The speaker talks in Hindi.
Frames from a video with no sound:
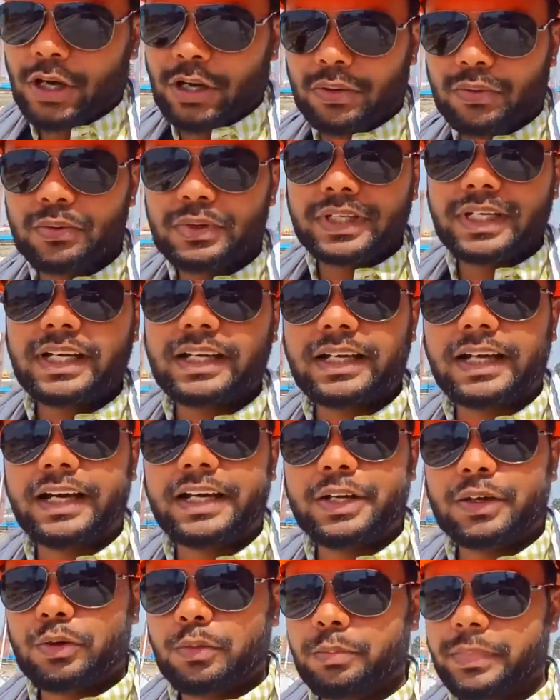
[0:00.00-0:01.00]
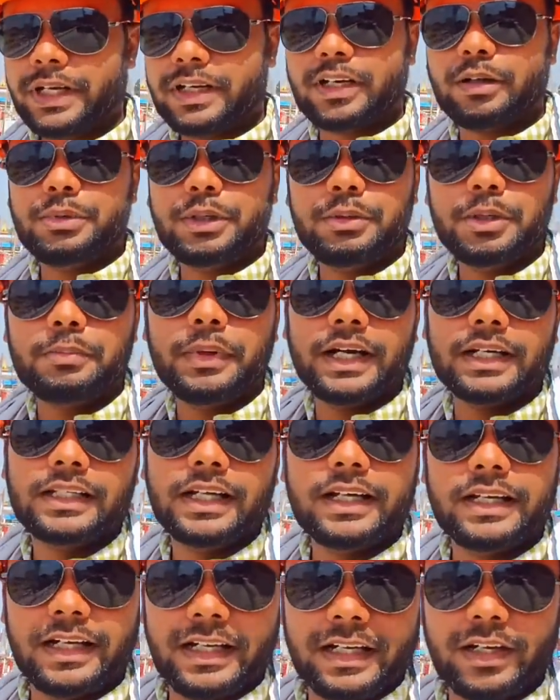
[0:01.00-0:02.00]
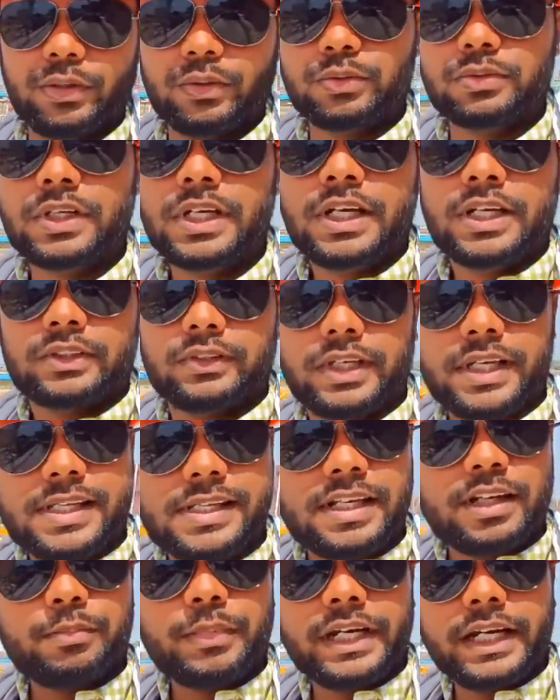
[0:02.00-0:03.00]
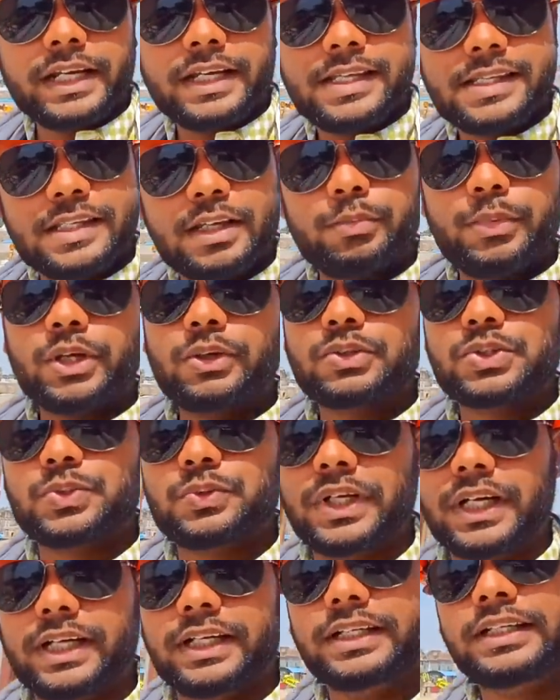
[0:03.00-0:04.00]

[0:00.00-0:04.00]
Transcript: और उनके कार्य को मैं कभी भी बाधा ना डालूँ तो इसलिए इसलिए मैंने इस समय को चुना